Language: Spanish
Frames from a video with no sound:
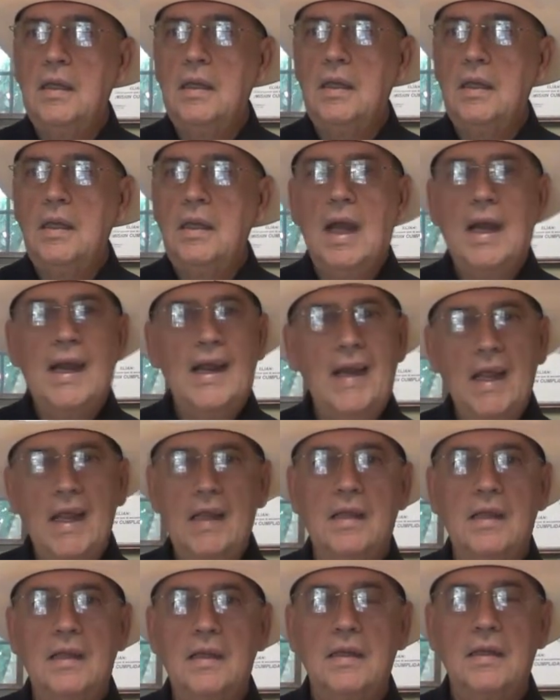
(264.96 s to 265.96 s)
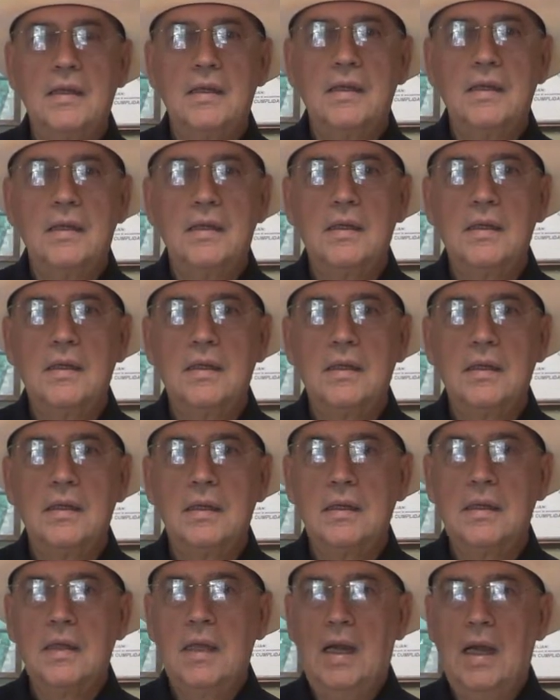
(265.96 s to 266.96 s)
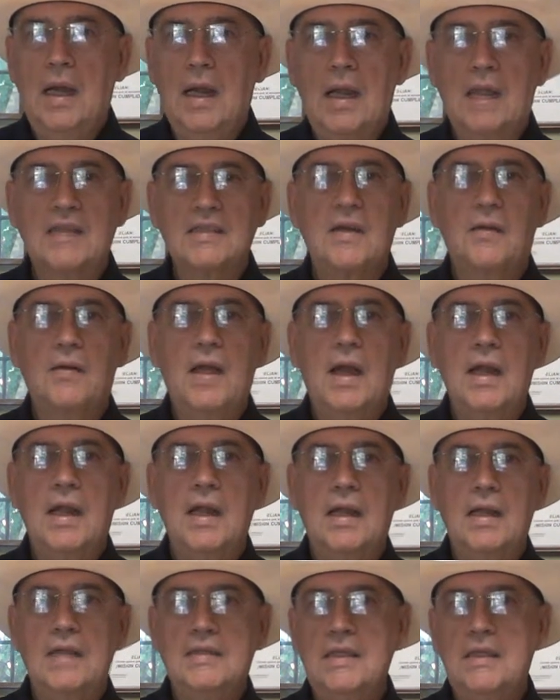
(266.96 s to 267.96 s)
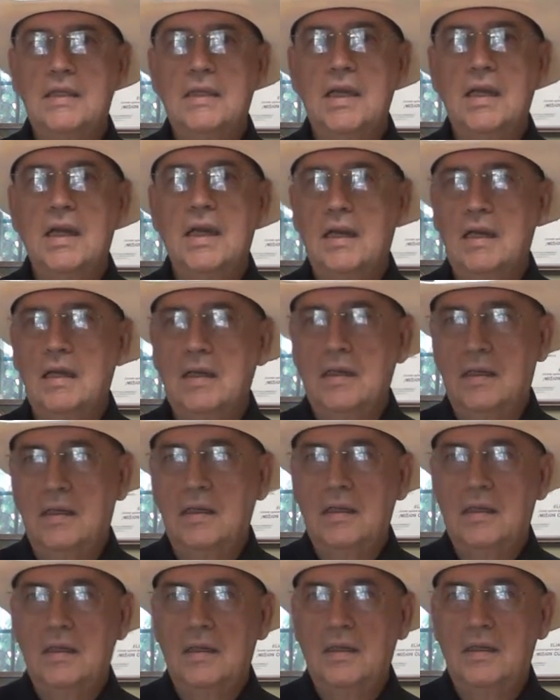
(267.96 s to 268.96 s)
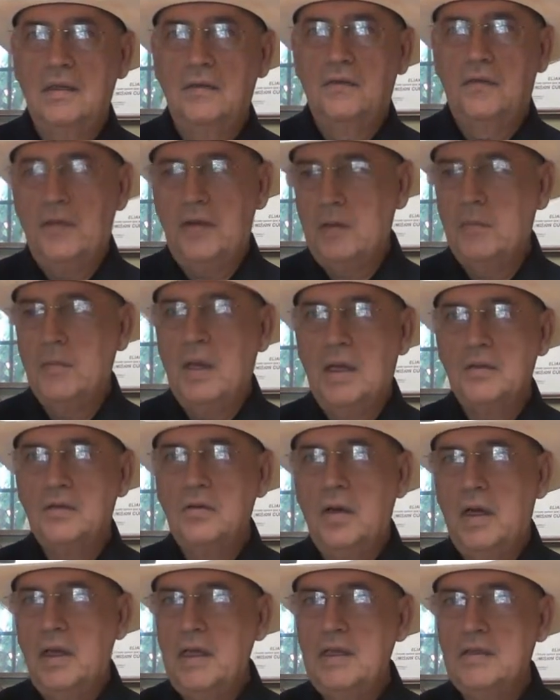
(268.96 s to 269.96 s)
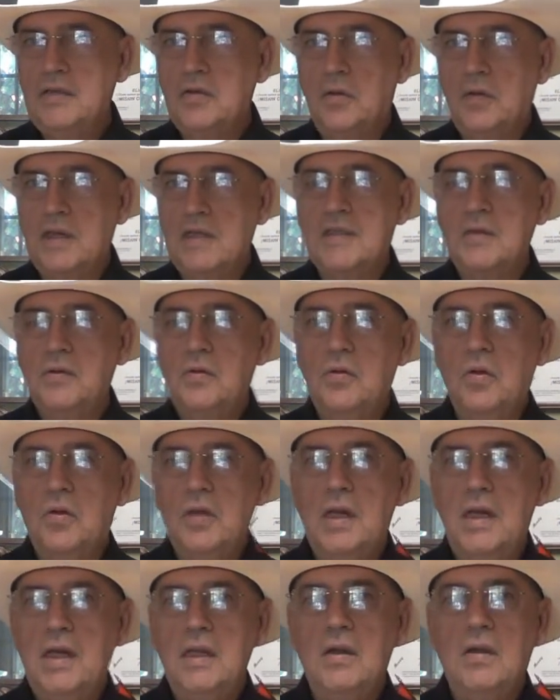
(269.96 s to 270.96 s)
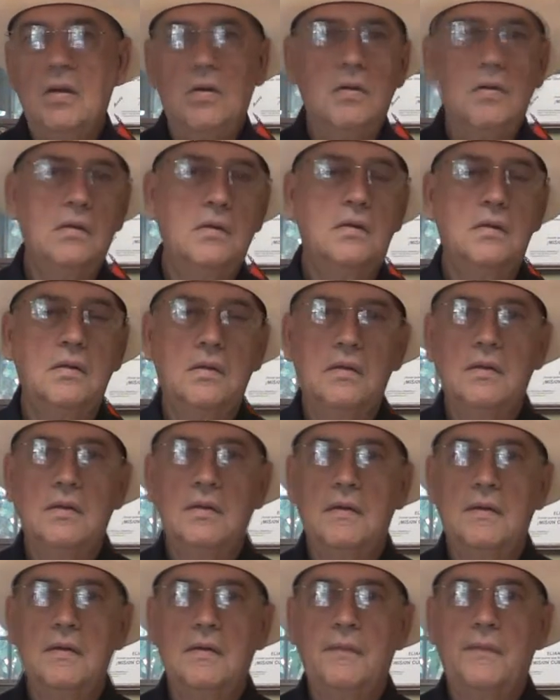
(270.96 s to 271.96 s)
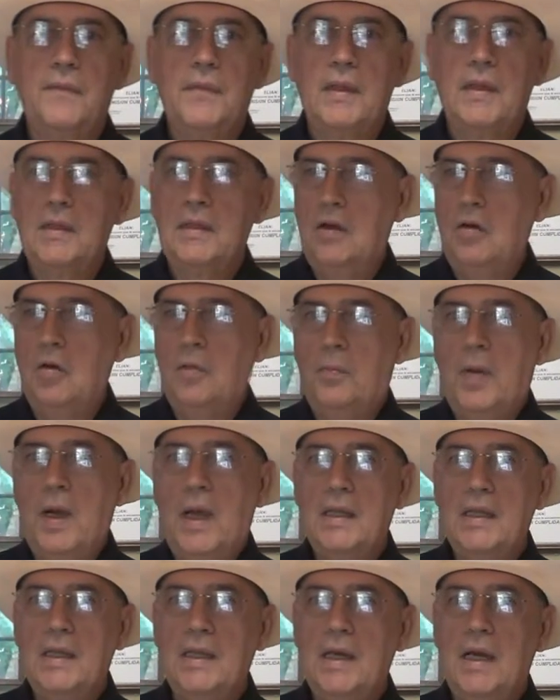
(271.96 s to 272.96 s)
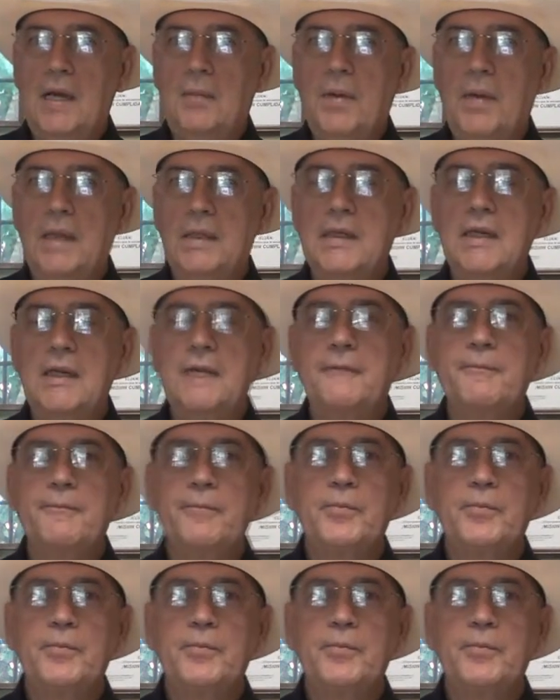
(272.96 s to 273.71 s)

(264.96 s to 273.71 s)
y, anhelé que en la Casa Blanca existiera, firmando ahí sobre ese buró de Lincoln, de los padres de la patria,